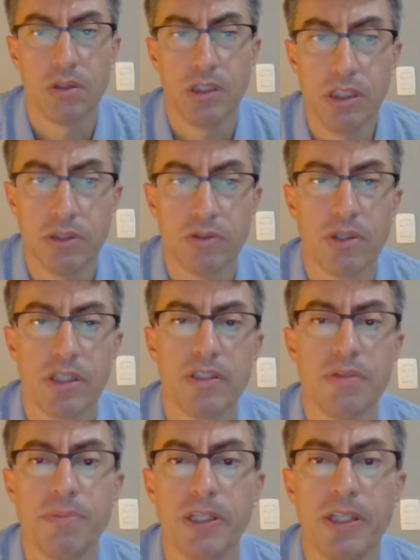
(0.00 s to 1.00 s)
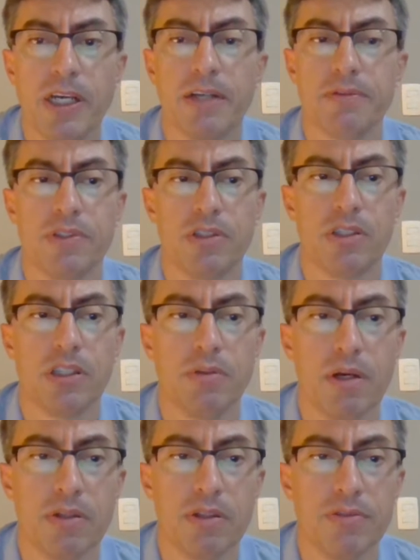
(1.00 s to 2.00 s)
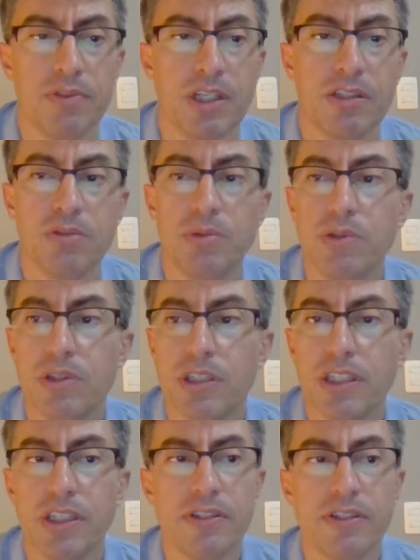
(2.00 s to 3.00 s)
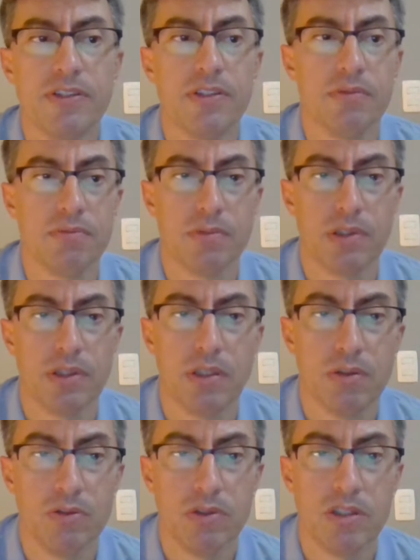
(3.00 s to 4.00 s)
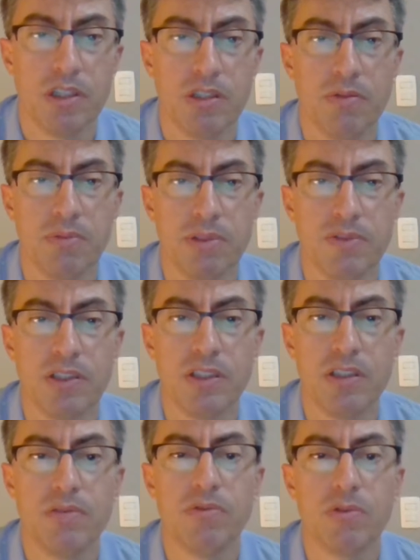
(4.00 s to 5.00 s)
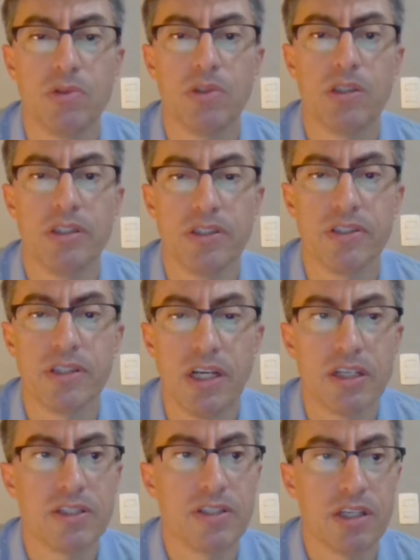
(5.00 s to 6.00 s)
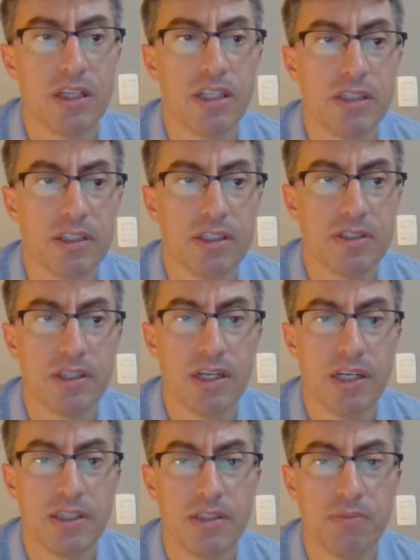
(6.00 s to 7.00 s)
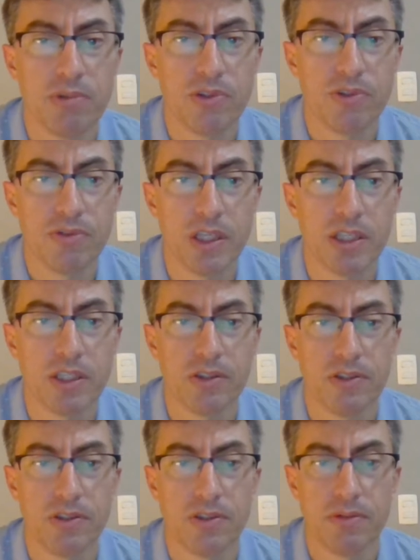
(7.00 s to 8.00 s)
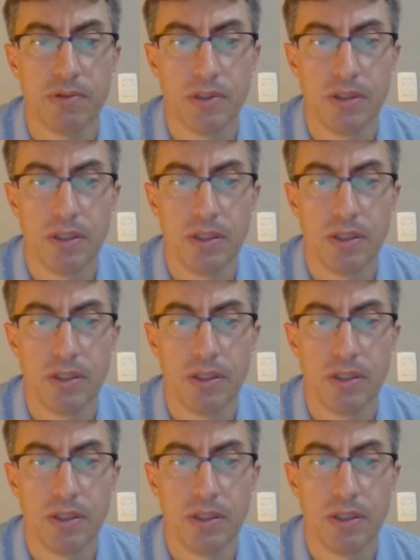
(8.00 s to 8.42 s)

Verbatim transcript: Isso, SPDA, sistema, atividade número 13, é o sistema preventivo contra descargas elétricas atmosféricas.